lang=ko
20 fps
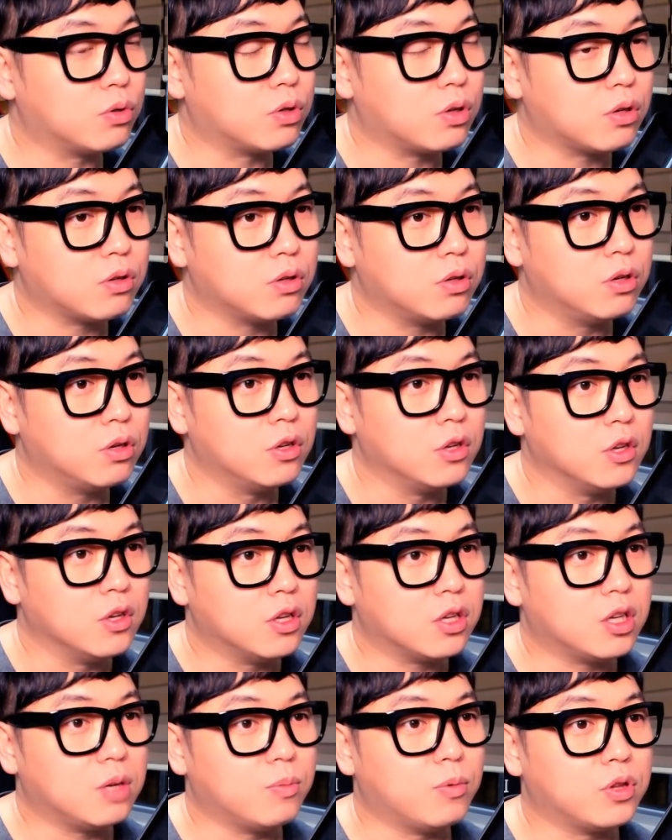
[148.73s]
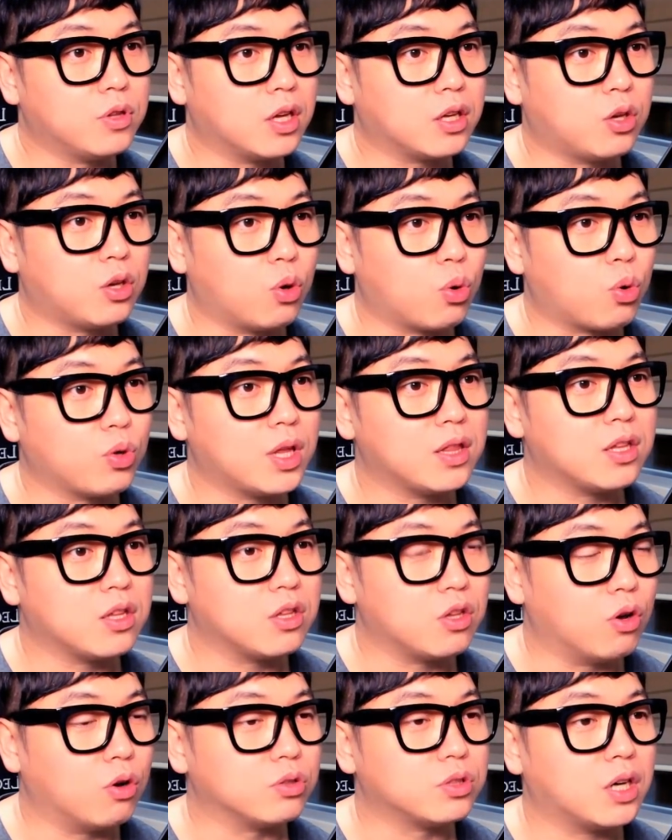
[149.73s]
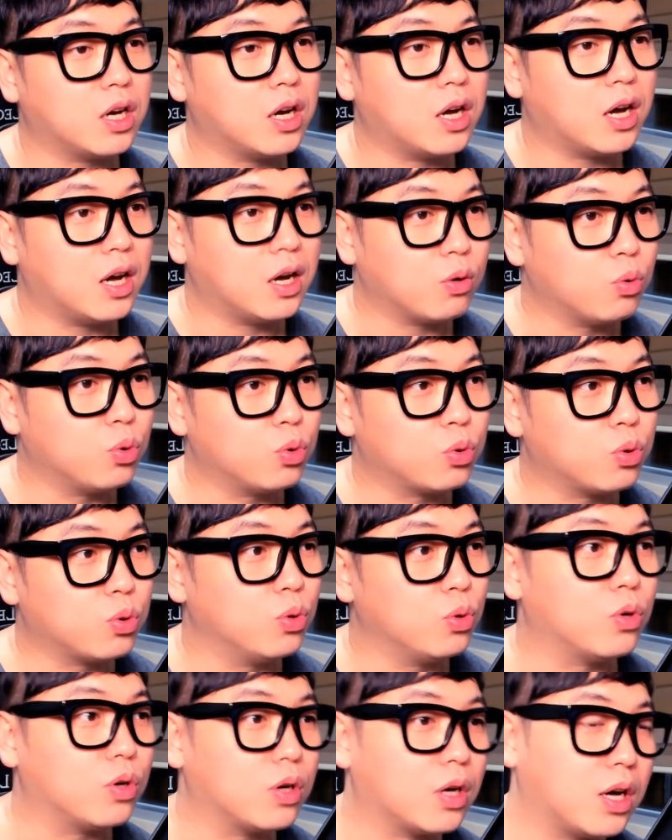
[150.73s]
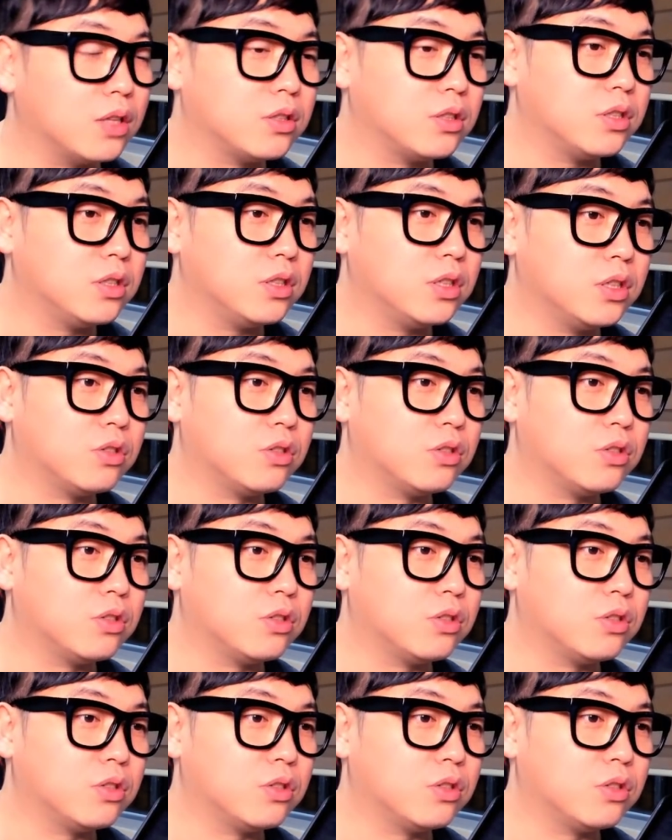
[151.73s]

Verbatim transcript: 그래서 이번에 결혼하는 여자하고도 같이